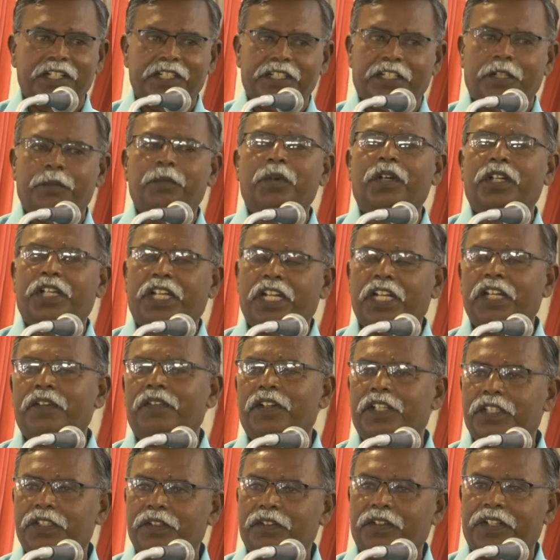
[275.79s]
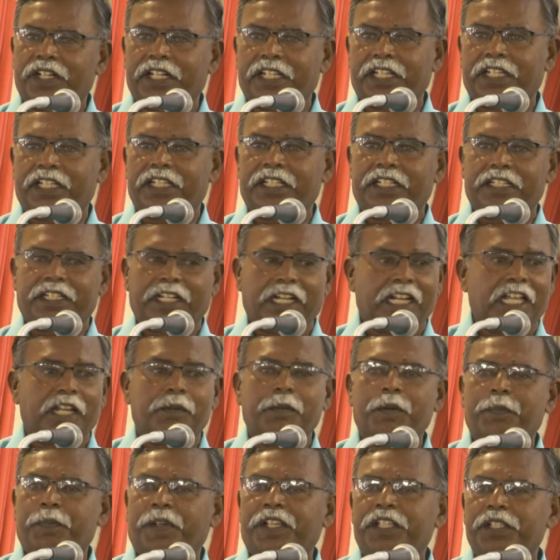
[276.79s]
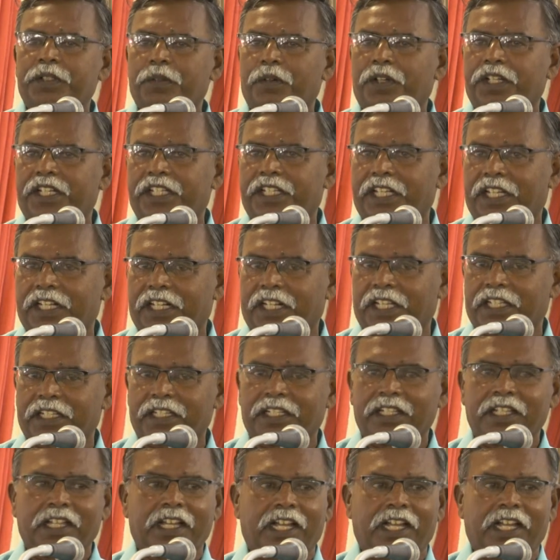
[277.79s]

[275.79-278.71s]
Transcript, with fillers: தெம்போ கீழே விழுந்த உடனே எல்லாருமே பயந்து ஓடிட்டாங்களாம்